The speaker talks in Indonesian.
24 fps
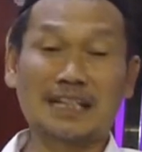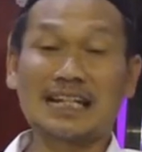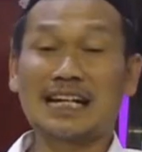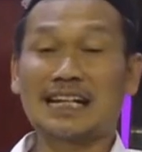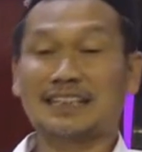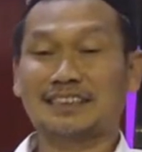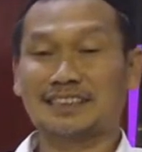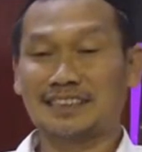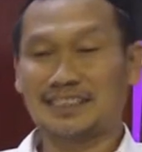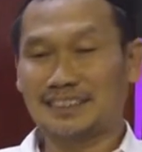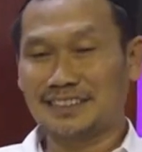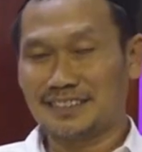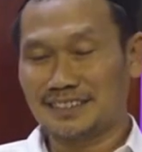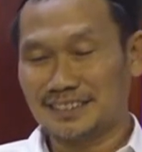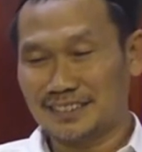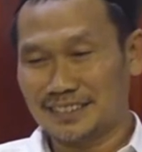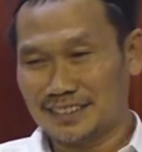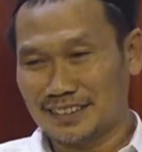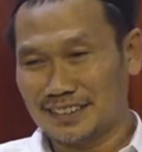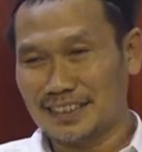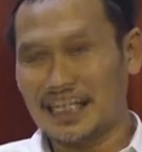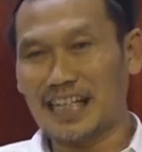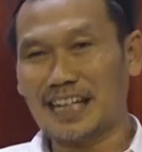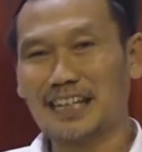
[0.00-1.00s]
Penanya,
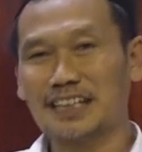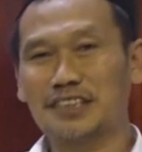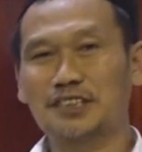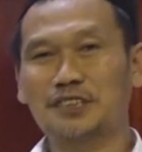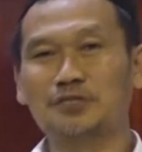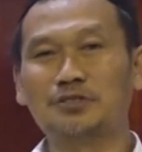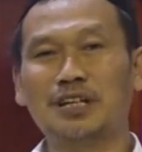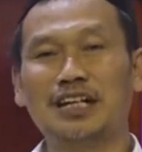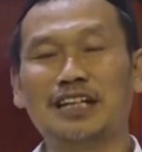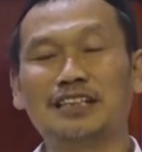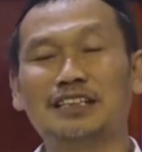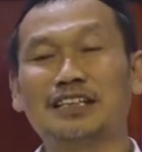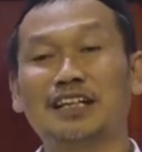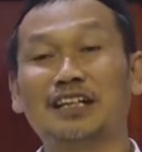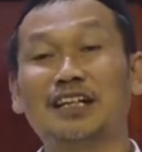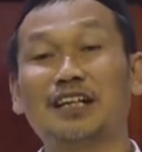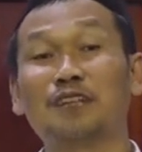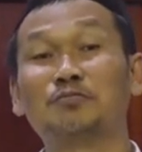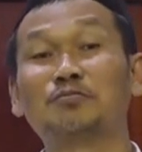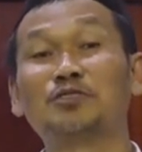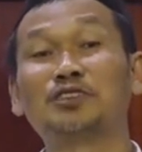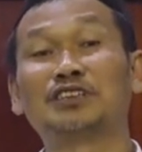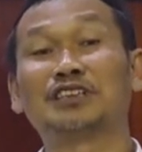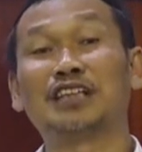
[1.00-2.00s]
yang kedua
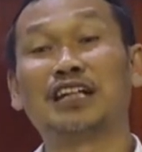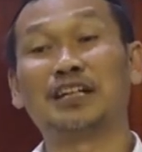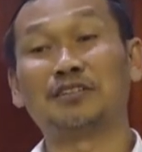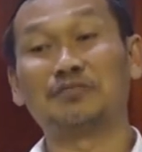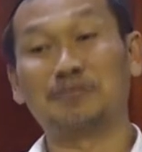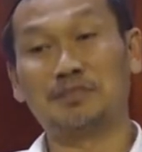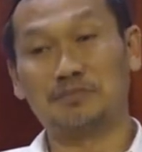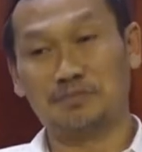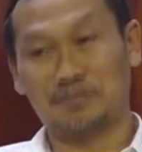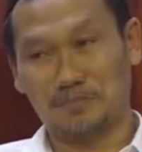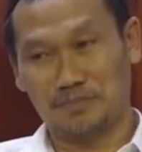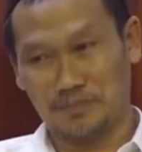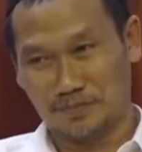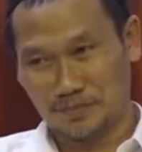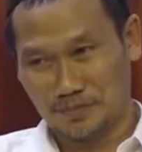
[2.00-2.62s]
adalah mujawid.